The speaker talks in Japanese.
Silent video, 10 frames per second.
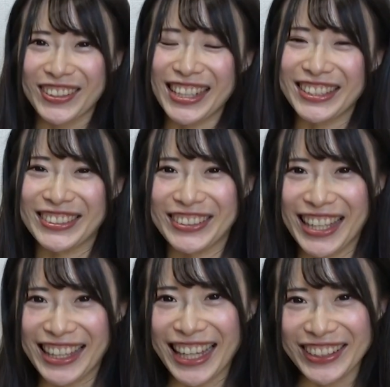あの、
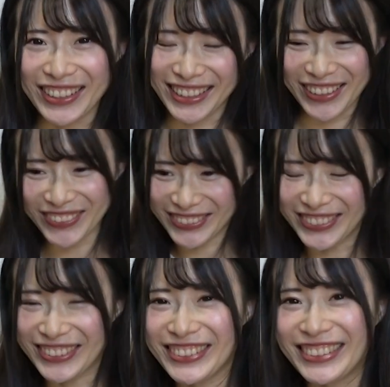ご家族の携
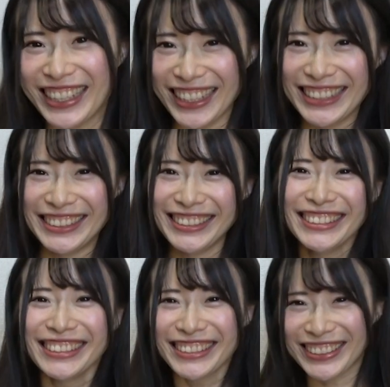帯とかで、
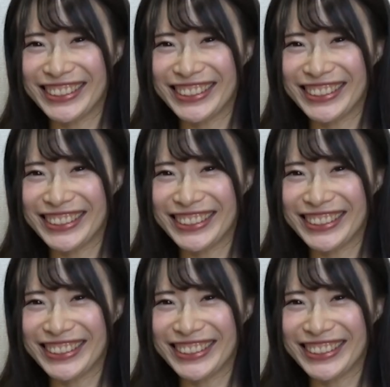チュチュって